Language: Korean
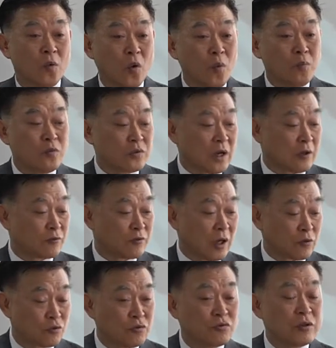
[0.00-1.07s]
홈그라운드가
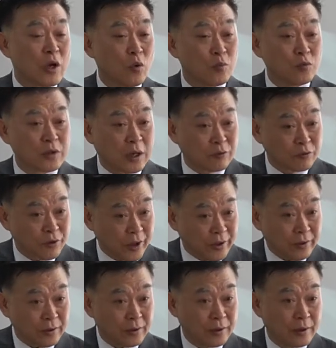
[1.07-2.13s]
누구의
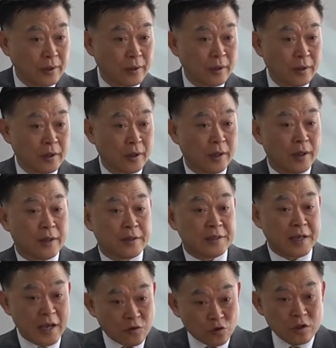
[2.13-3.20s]
홈그라운드예요?
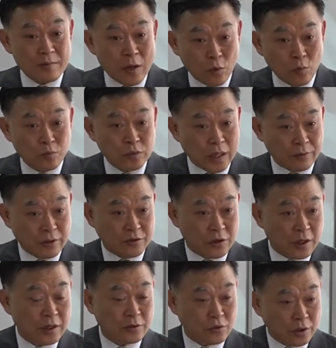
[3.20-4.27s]
예수님의 홈그라운드에 저,
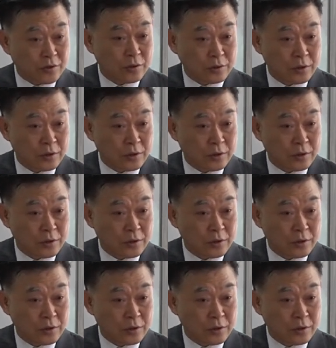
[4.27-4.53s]
저,